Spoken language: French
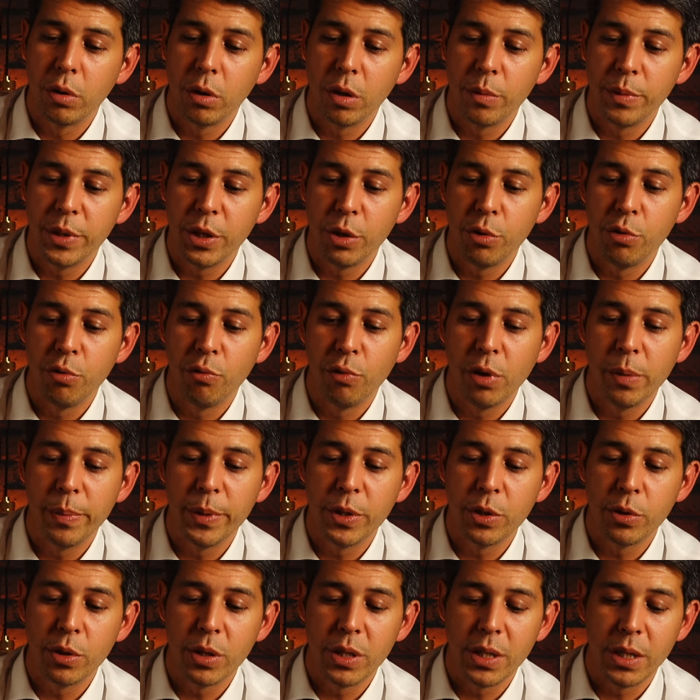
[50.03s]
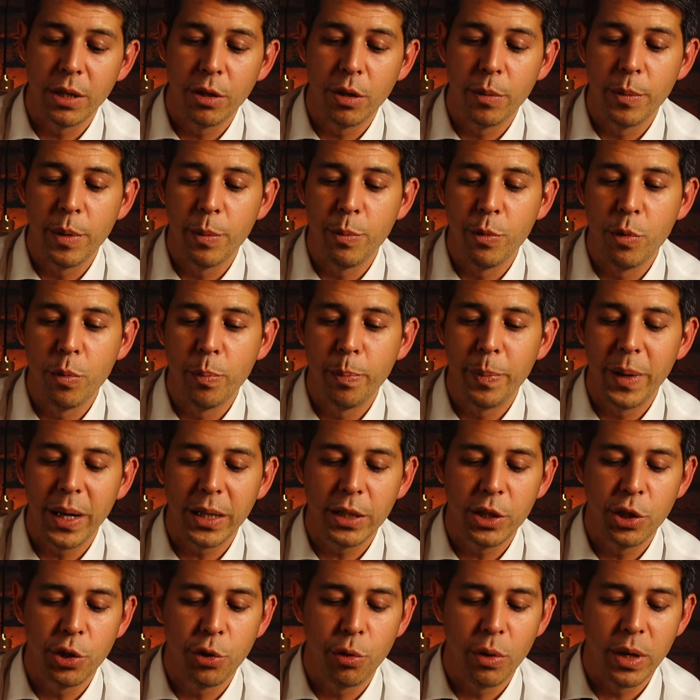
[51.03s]
comme ça tu vois, parce que c'est quand même une
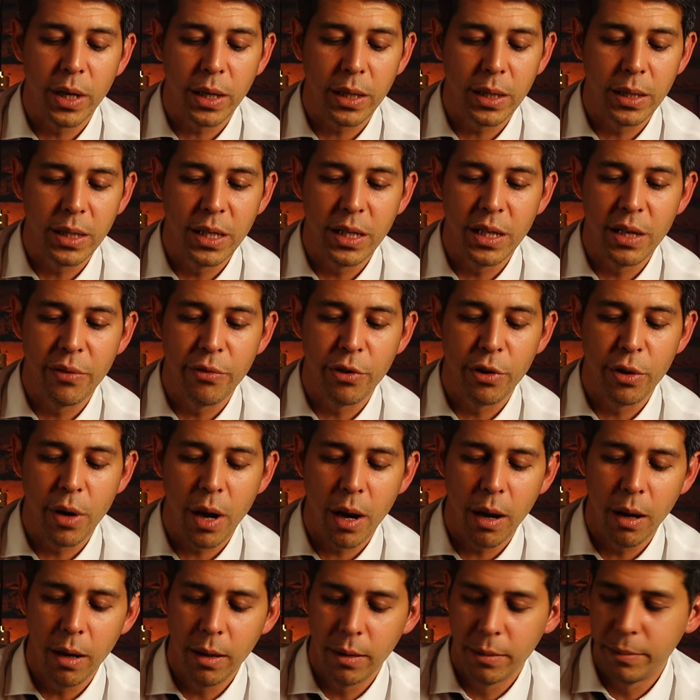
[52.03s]
particularité d'Everdell.